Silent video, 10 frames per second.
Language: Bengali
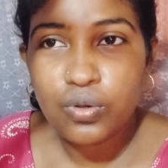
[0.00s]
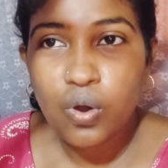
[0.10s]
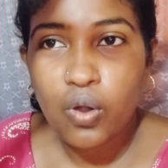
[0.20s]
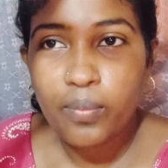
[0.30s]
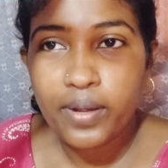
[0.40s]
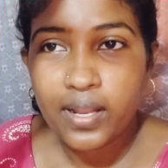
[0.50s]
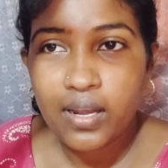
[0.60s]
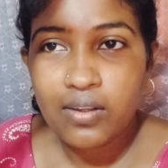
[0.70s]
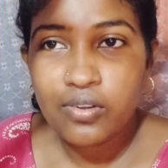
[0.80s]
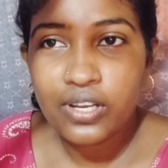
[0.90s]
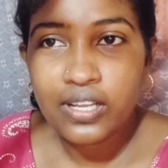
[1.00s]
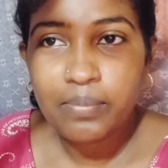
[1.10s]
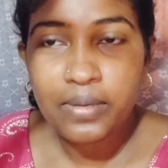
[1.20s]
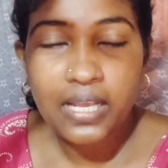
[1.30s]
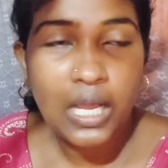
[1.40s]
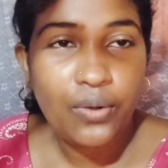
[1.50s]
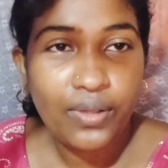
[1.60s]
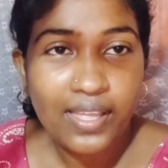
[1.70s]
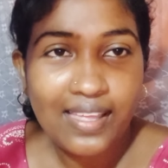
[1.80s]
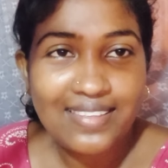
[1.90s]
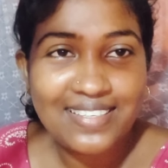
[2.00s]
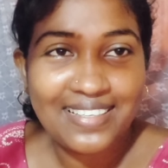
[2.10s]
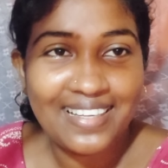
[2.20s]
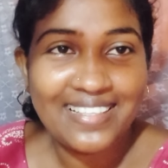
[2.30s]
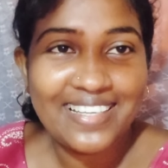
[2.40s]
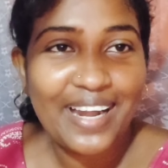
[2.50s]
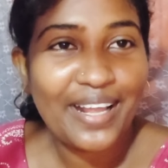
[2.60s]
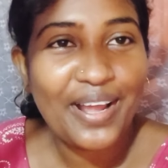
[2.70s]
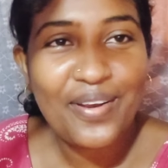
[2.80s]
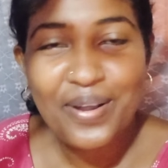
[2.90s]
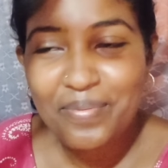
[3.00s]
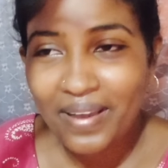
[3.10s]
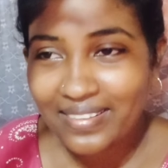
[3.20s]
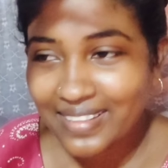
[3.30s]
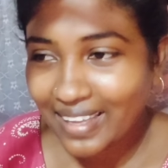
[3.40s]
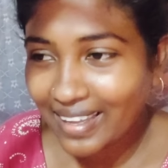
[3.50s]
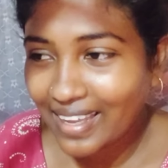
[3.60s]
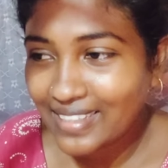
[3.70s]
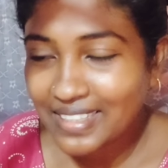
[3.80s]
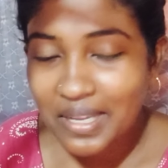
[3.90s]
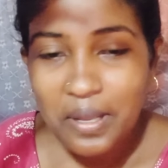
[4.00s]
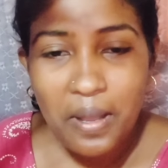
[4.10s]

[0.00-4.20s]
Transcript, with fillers: গরমের কারণে এমনি খাওয়া যাচ্ছে না যার কারণে ভাত থেকে গেছে